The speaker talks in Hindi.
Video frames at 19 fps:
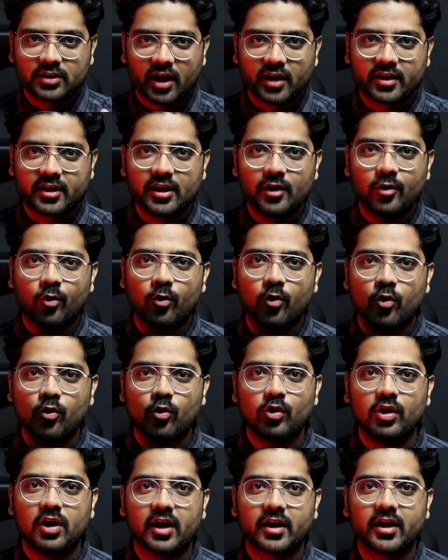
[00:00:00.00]
ताकि लोगों
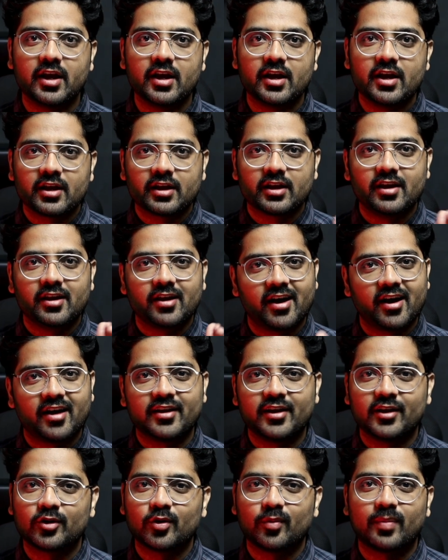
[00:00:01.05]
को लगे कि यार
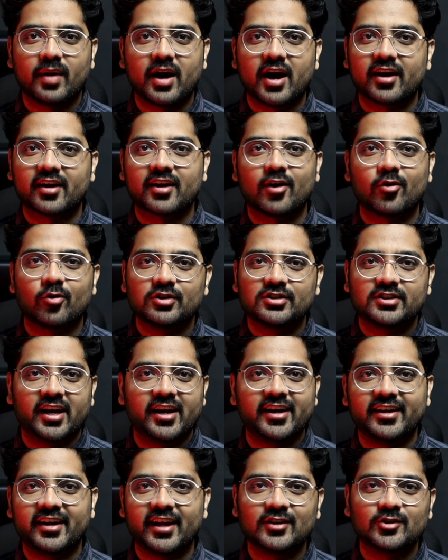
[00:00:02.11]
ये तो बाहर का कोई
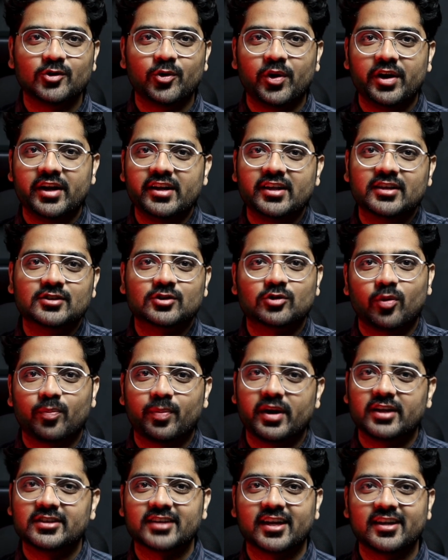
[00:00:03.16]
जाइंट है जो इंडियंस को
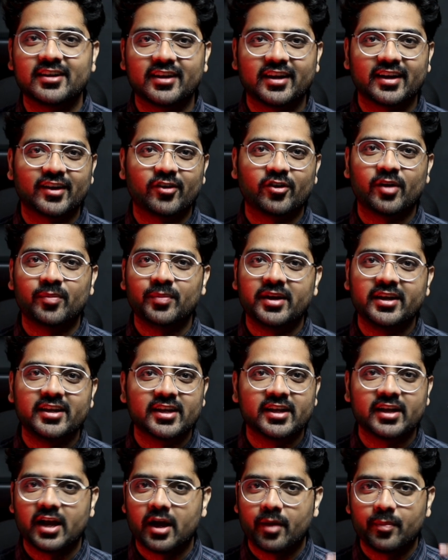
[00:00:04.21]
परेशान कर रहा है और हम
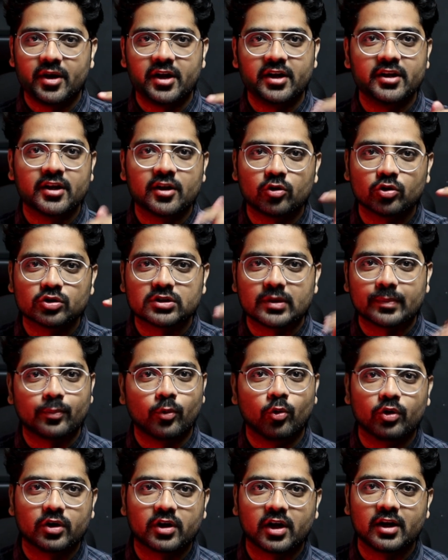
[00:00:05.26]
इंडियन है हमें इंडियन को
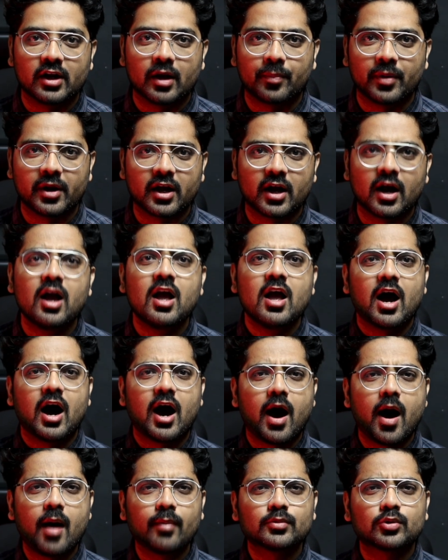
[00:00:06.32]
सपोर्ट करना पड़ेगा
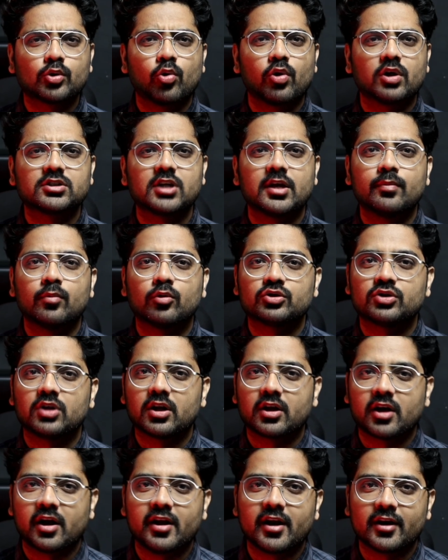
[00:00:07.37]
आप थोड़ा सा
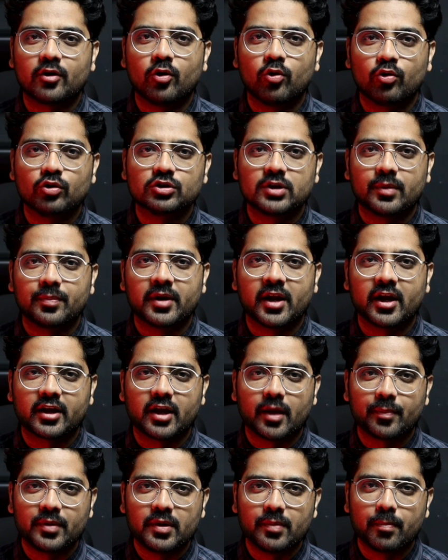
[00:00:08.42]
इमोशनल कनेक्ट लोगों से बना
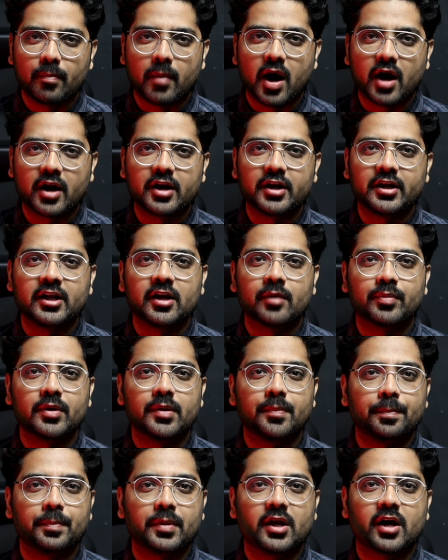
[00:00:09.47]
के अपनी मार्केटिंग
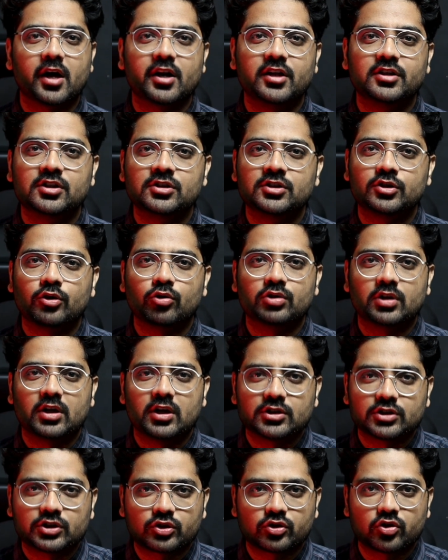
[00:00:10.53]
अपनी पीआर एजेंसी को
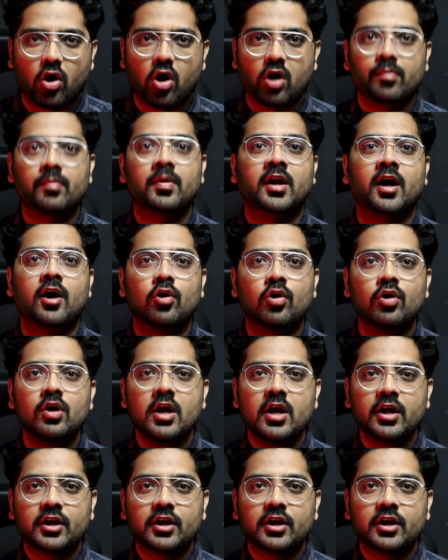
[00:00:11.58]
इतना स्ट्रांग बनाओ